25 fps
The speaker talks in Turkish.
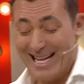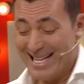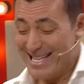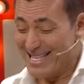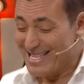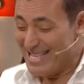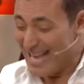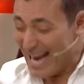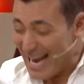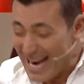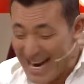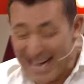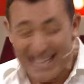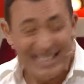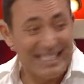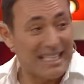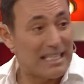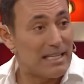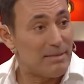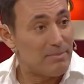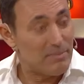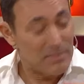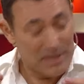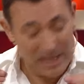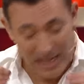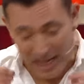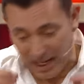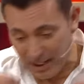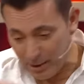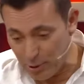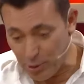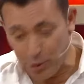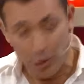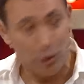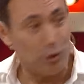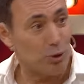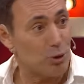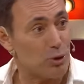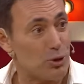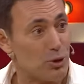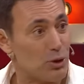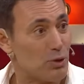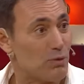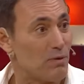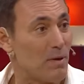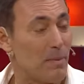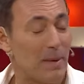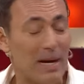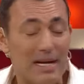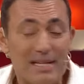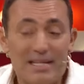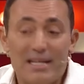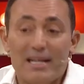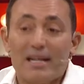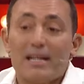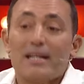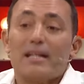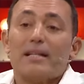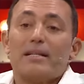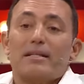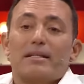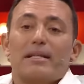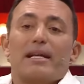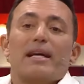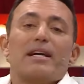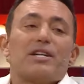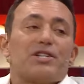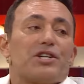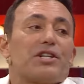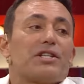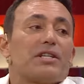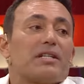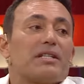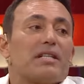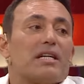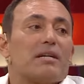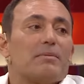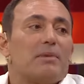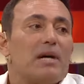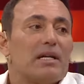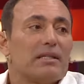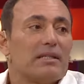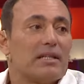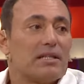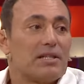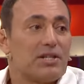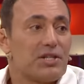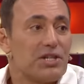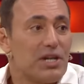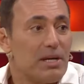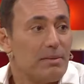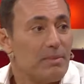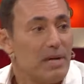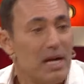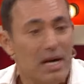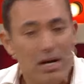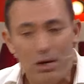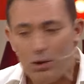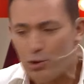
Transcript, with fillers: Derhal dedim kalkıyoruz ve ben sana ne yaşadıklarımı anlatacağım.